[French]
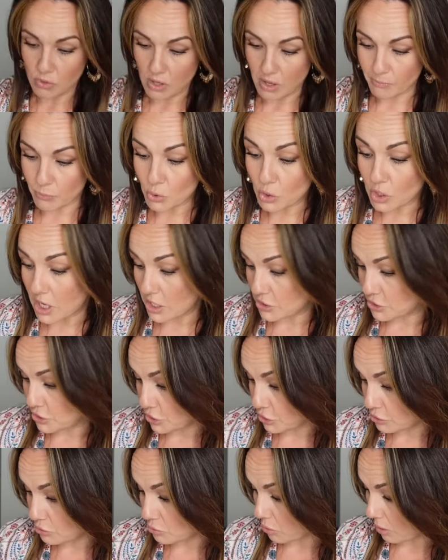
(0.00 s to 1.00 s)
Un peu
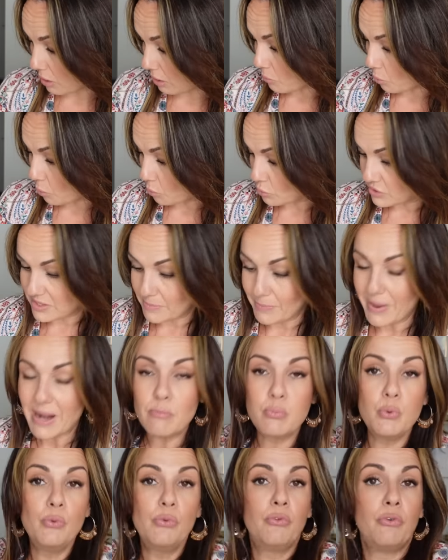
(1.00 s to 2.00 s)
classique, quoi. Bon, c'est pas le
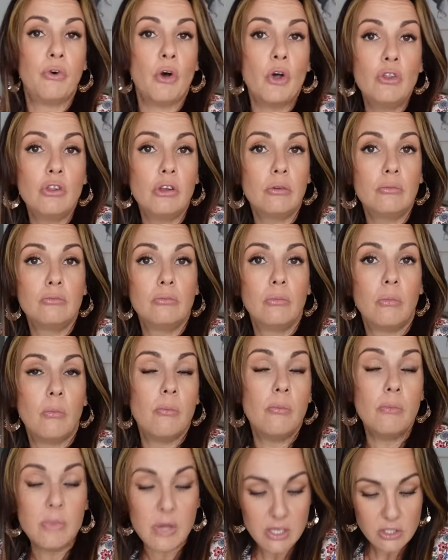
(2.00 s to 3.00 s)
plus fun,
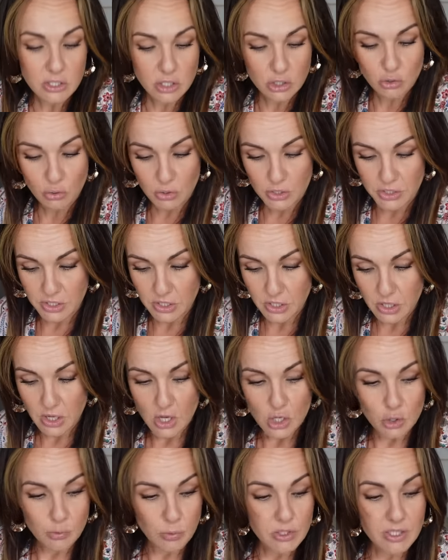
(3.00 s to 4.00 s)
mais c'est joli.
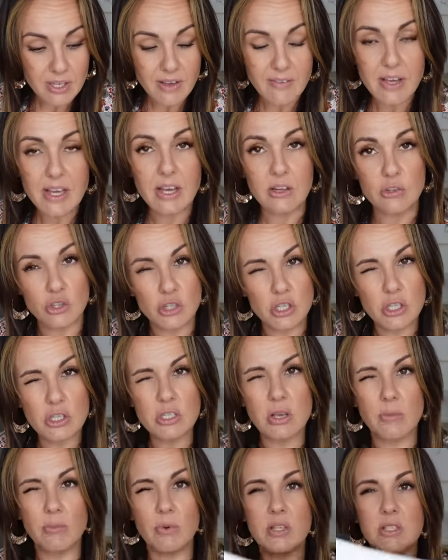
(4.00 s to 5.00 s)
Je pense qu'avec un jean,
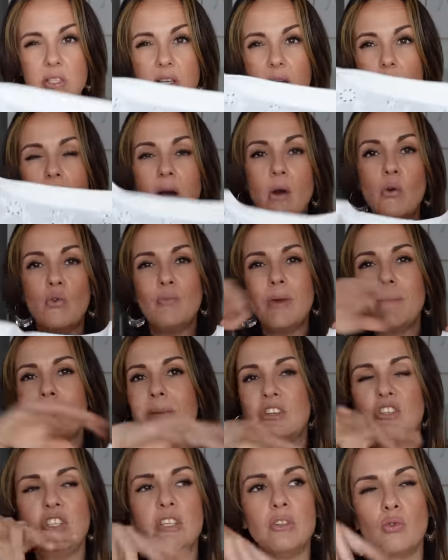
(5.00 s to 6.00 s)
ça peut être sympa, ou même
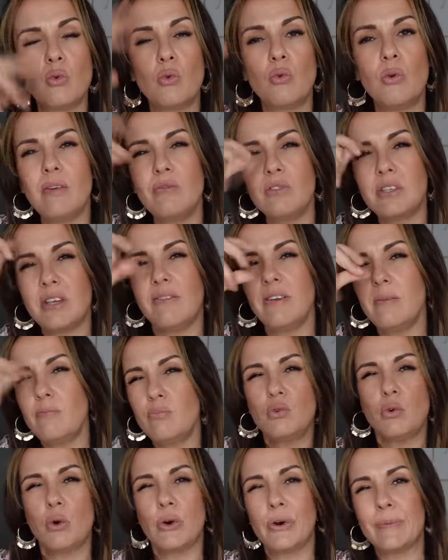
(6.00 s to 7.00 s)
un jean troué, vous savez,
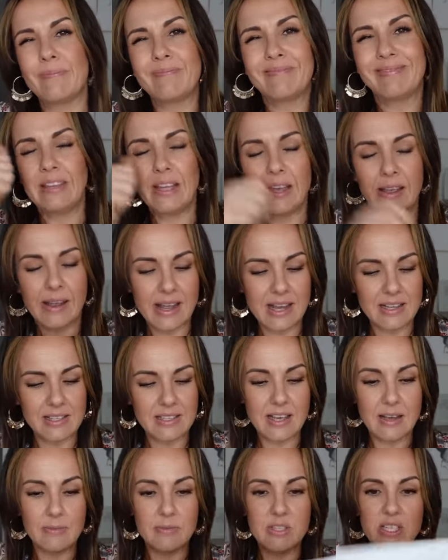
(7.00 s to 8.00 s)
pour casser un